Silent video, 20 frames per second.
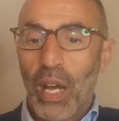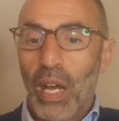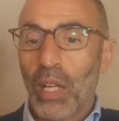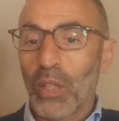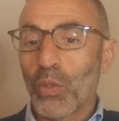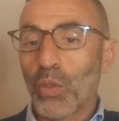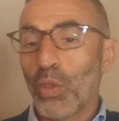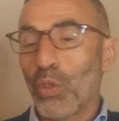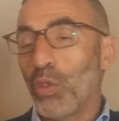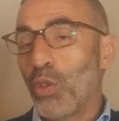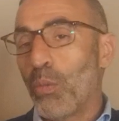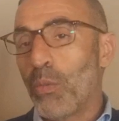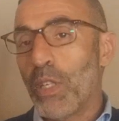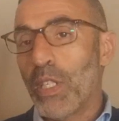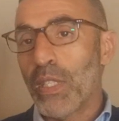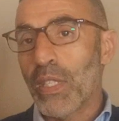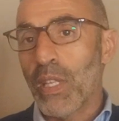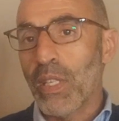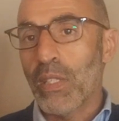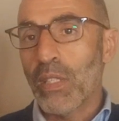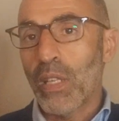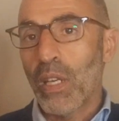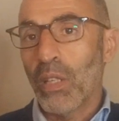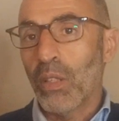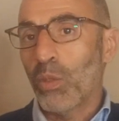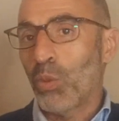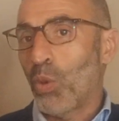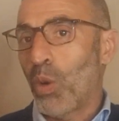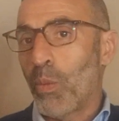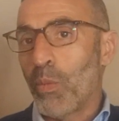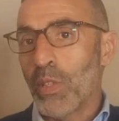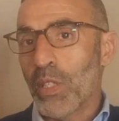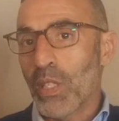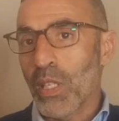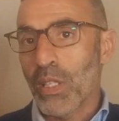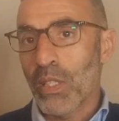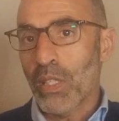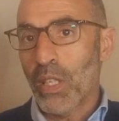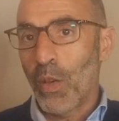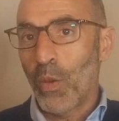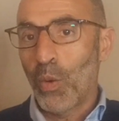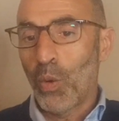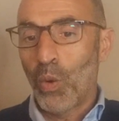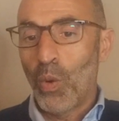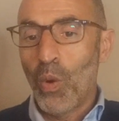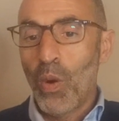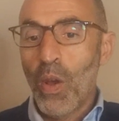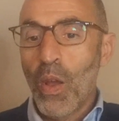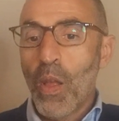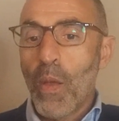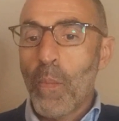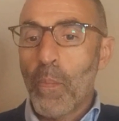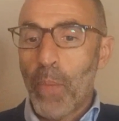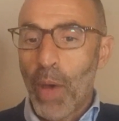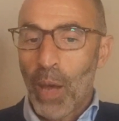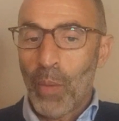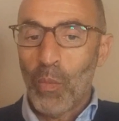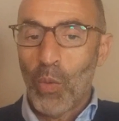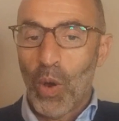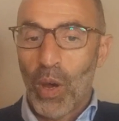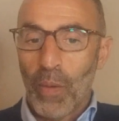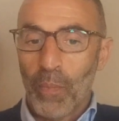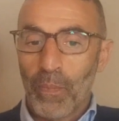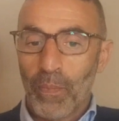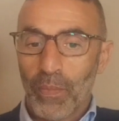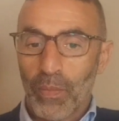entre 2500 et 3500 euros par mois.